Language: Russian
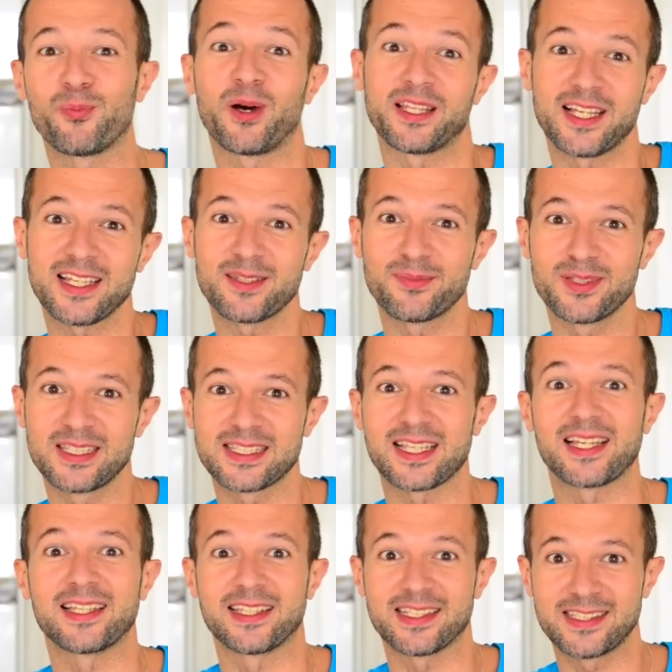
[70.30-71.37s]
понадобится,
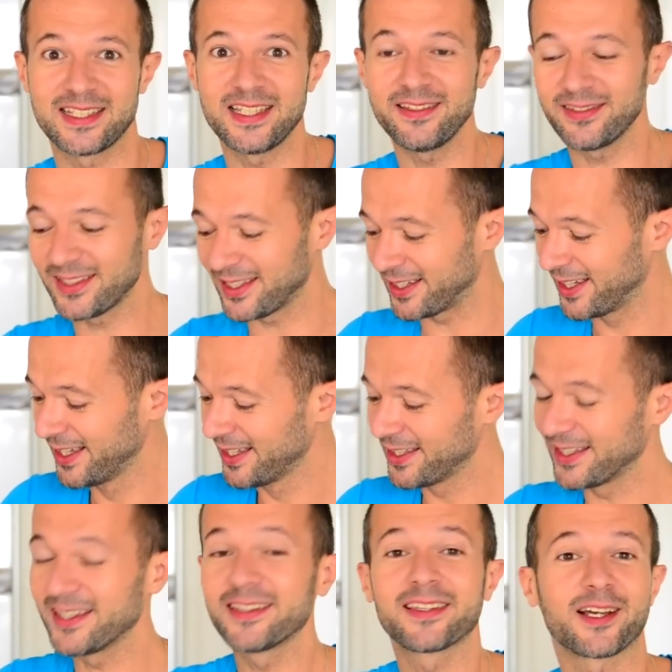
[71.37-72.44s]
это сливки
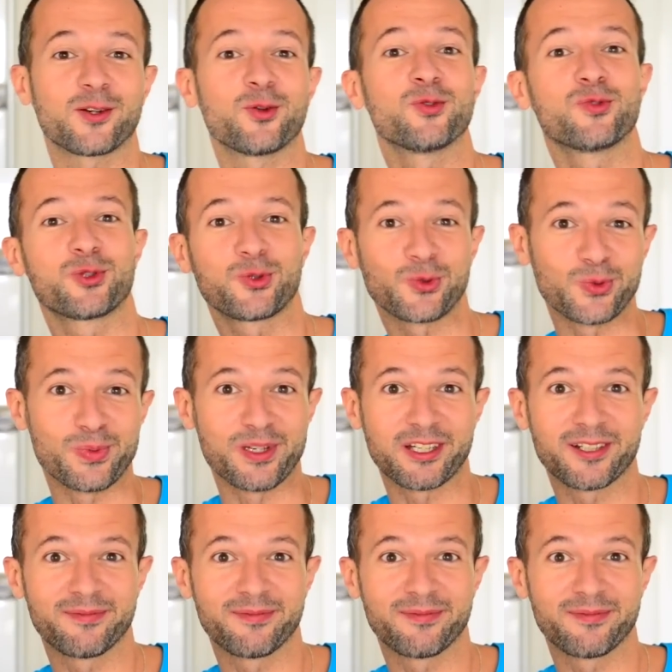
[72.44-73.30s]
и такой вот кубик.